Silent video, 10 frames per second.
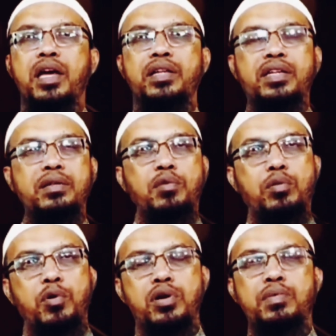এর চেয়ে বড়
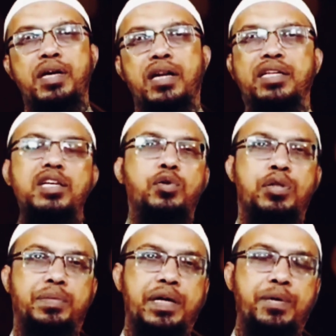ভণ্ডামি আর কি
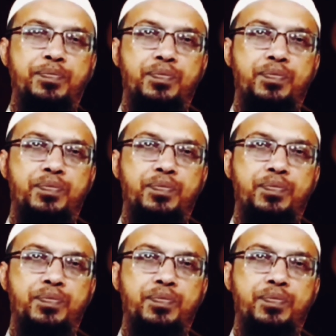হতে পারে